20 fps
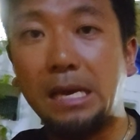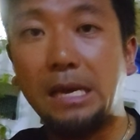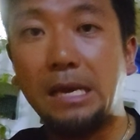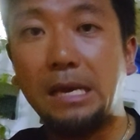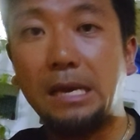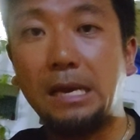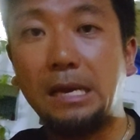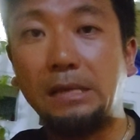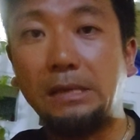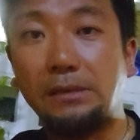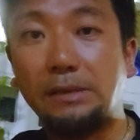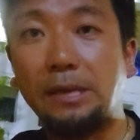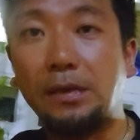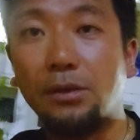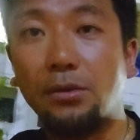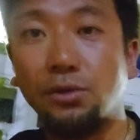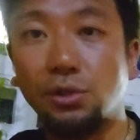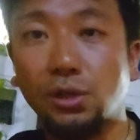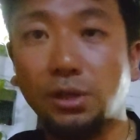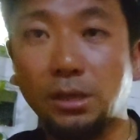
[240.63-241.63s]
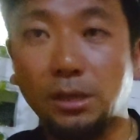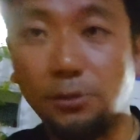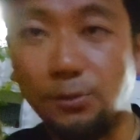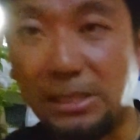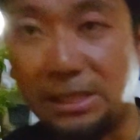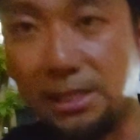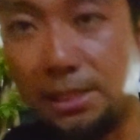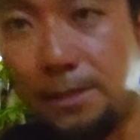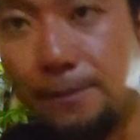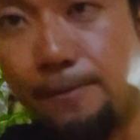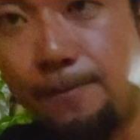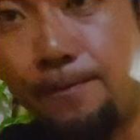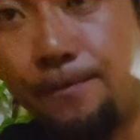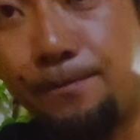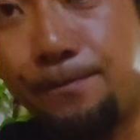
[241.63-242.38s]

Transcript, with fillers: それではよろしくお願いします。